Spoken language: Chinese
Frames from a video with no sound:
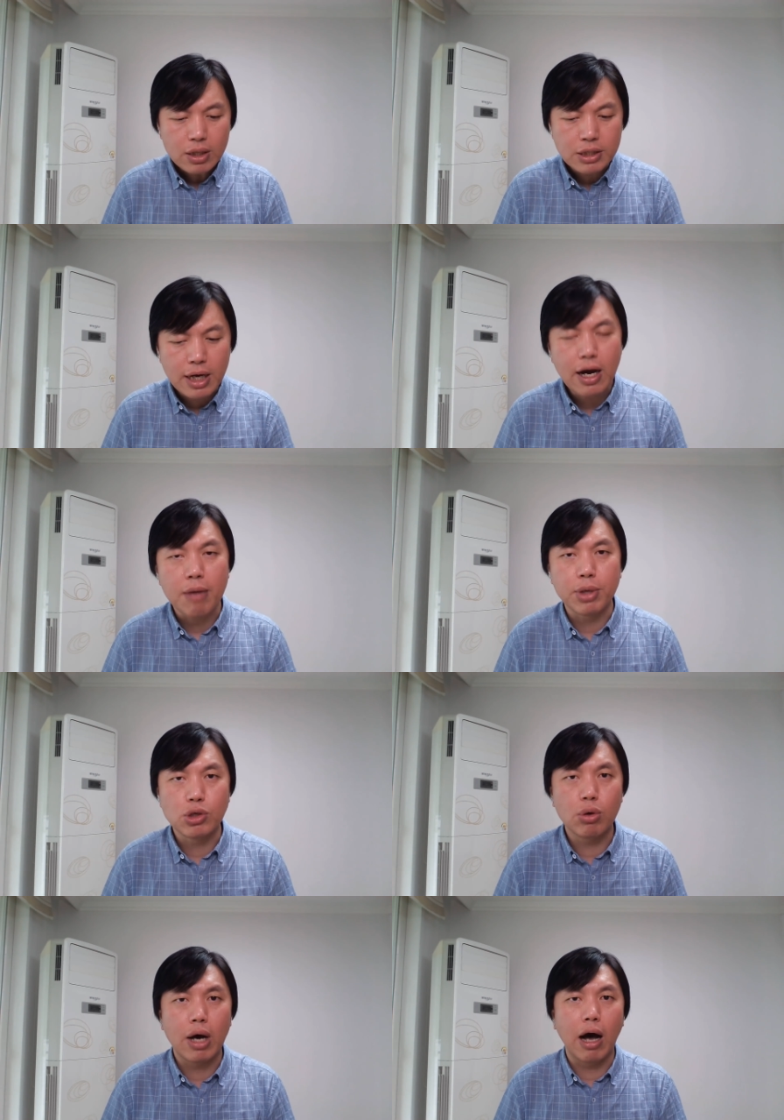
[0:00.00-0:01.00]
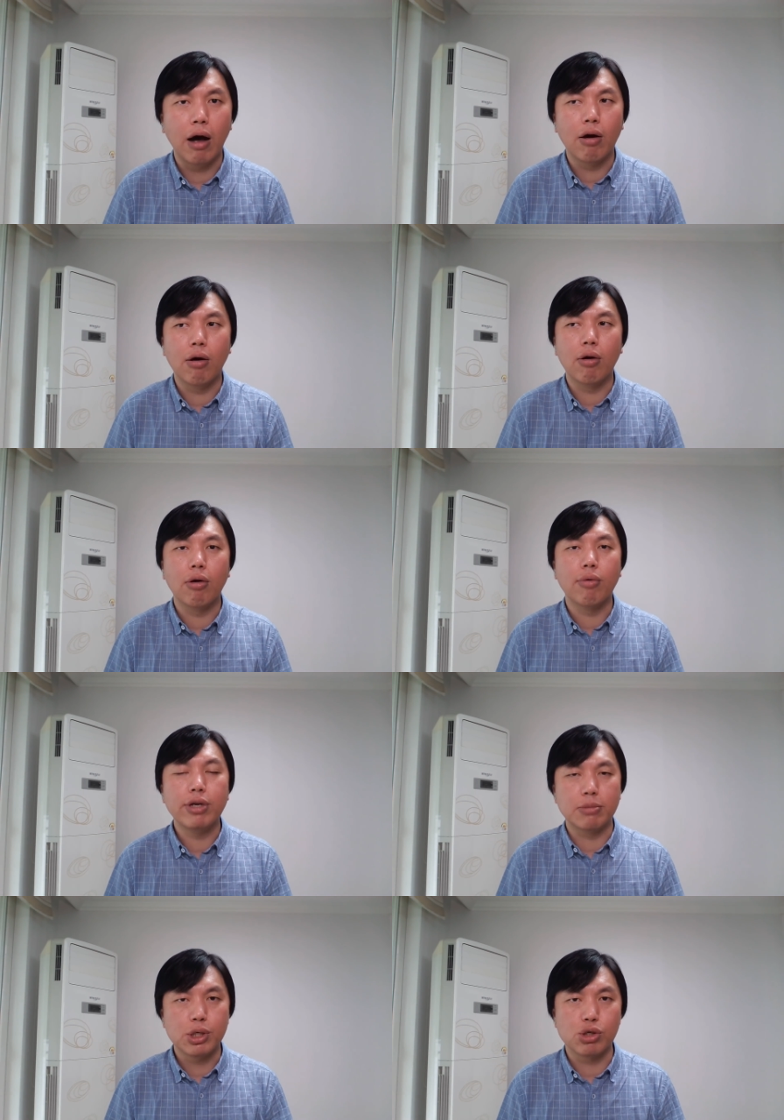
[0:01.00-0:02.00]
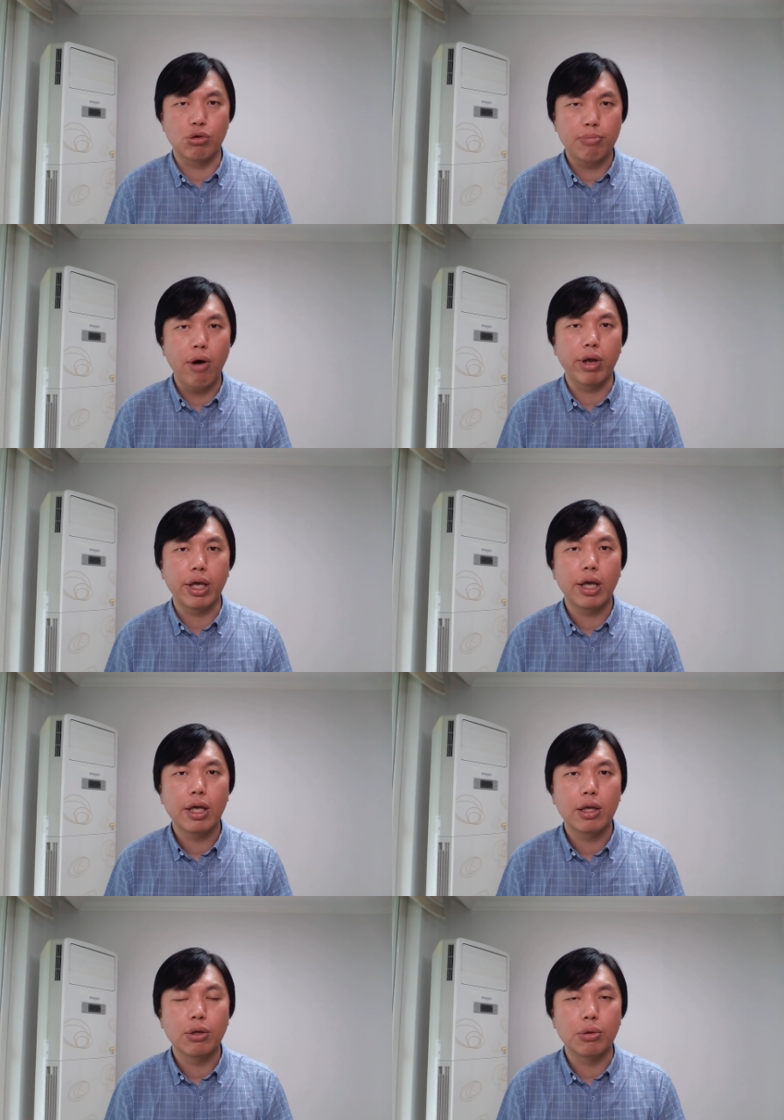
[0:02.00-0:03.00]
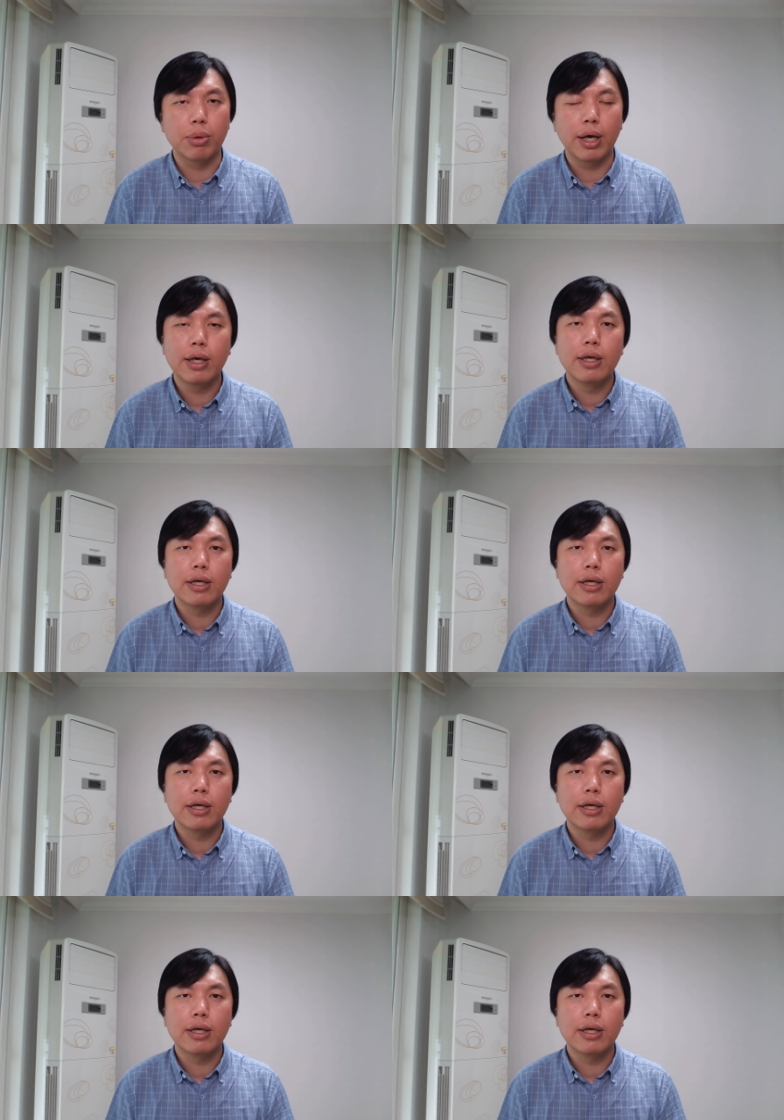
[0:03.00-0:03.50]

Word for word: 香港民众哈，为什么使用暴力，对不对？